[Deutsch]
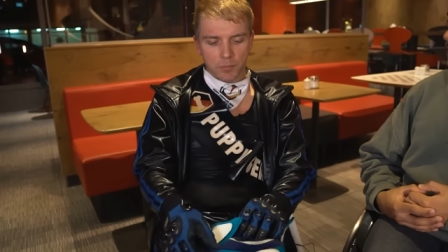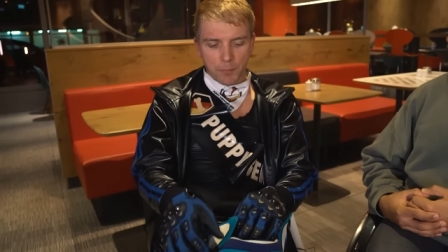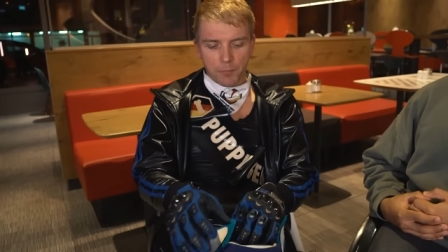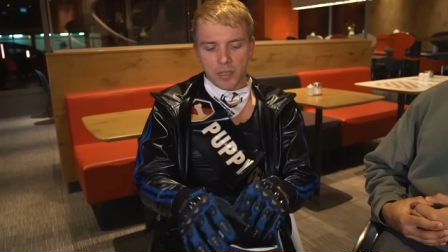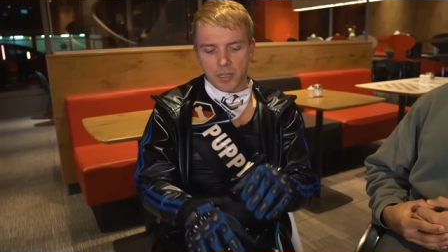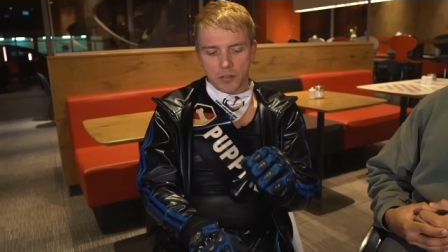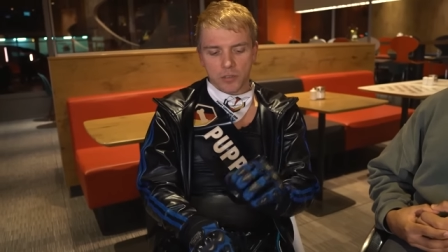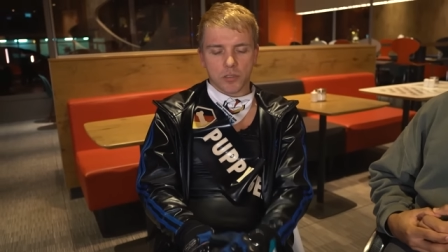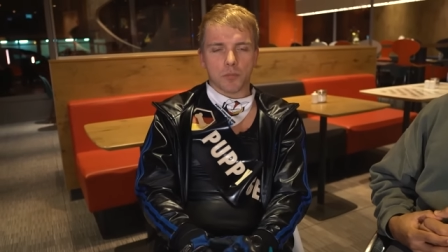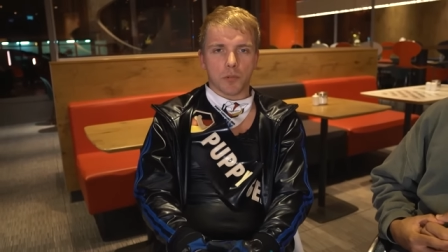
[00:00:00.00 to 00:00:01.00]
Pubplay
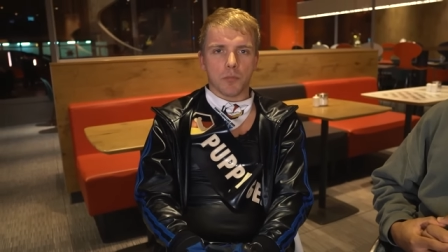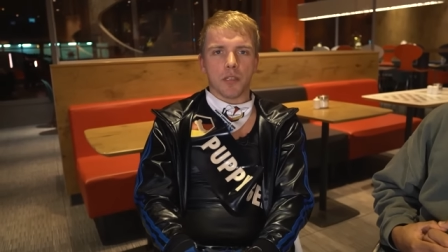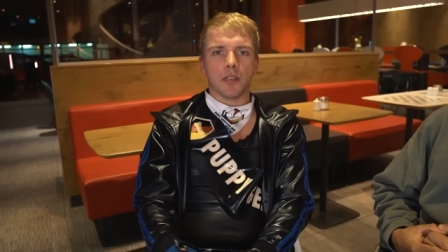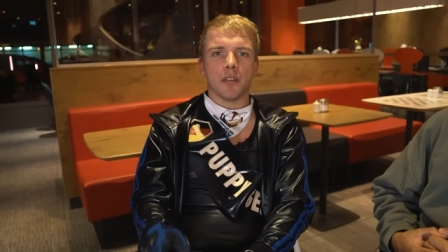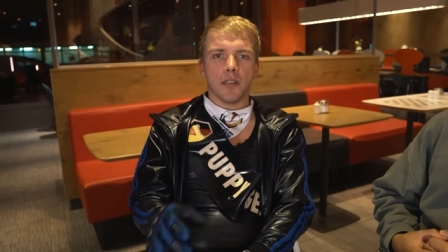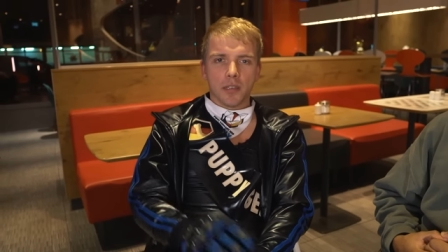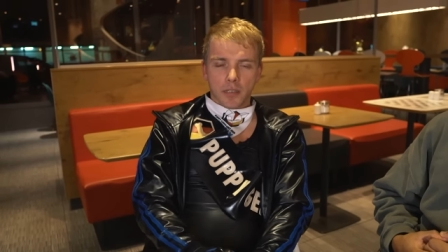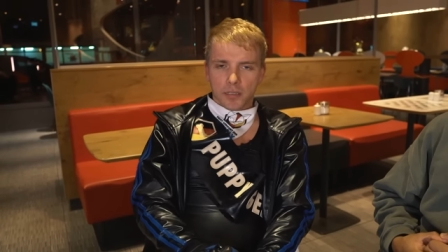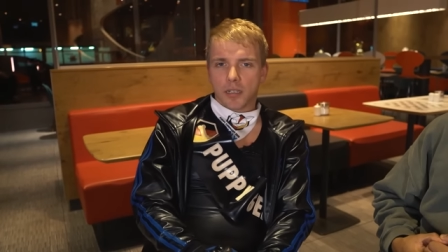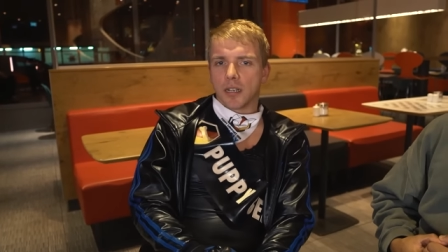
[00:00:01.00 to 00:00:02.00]
auszuprobieren,
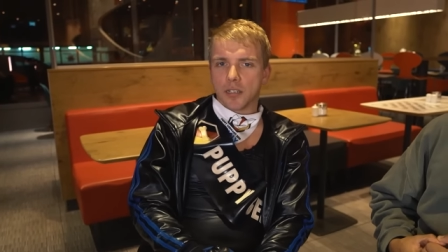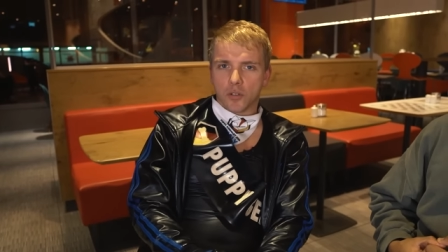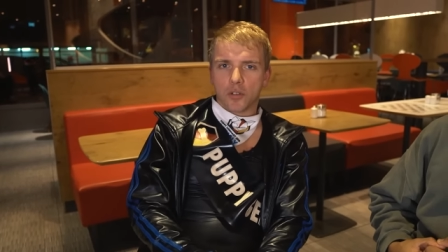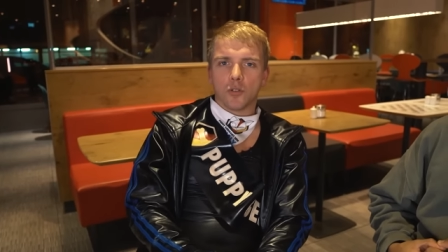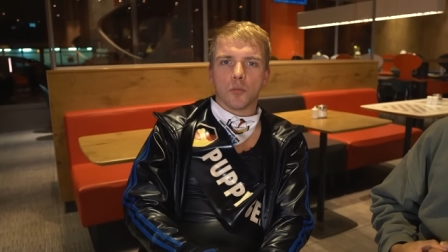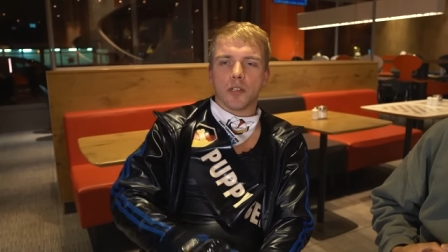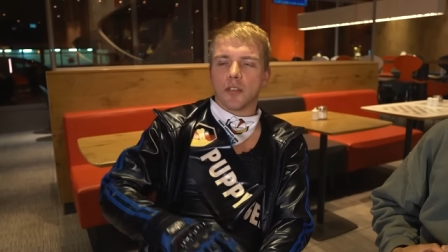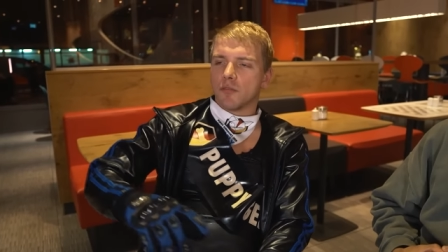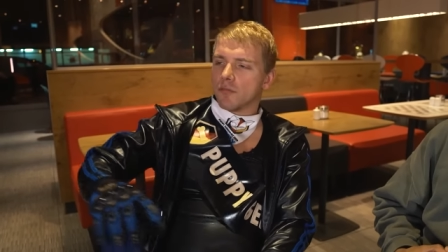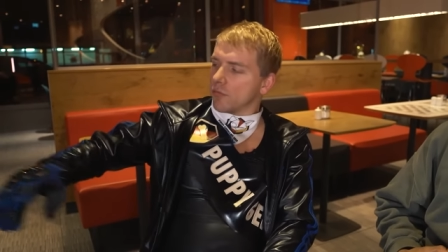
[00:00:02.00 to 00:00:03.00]
dann kann ich euch nur mal
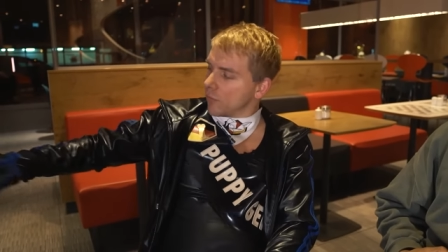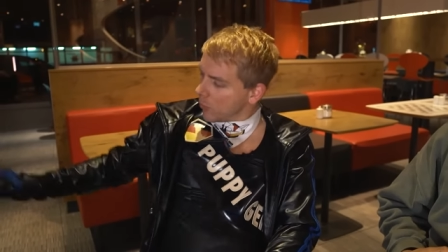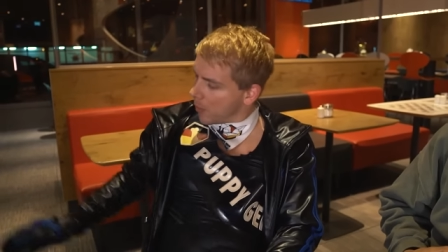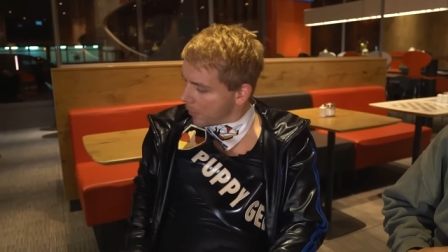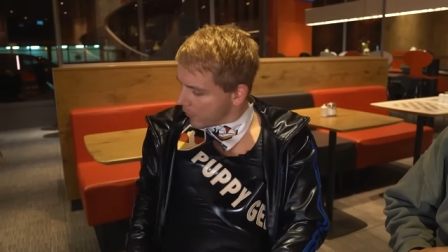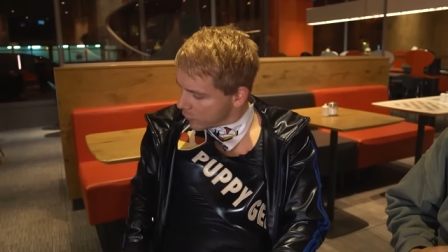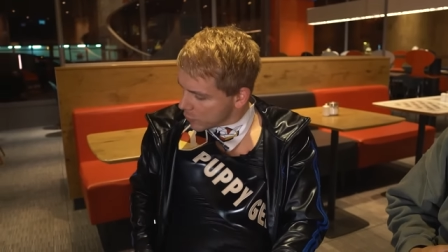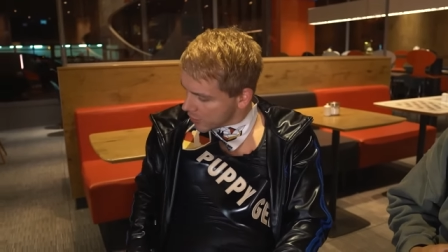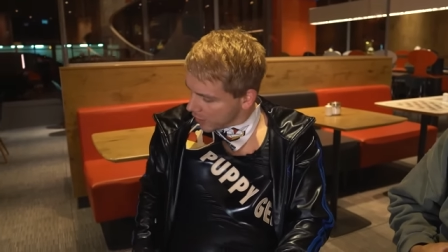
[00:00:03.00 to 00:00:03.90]
den, komm mal bei Fuß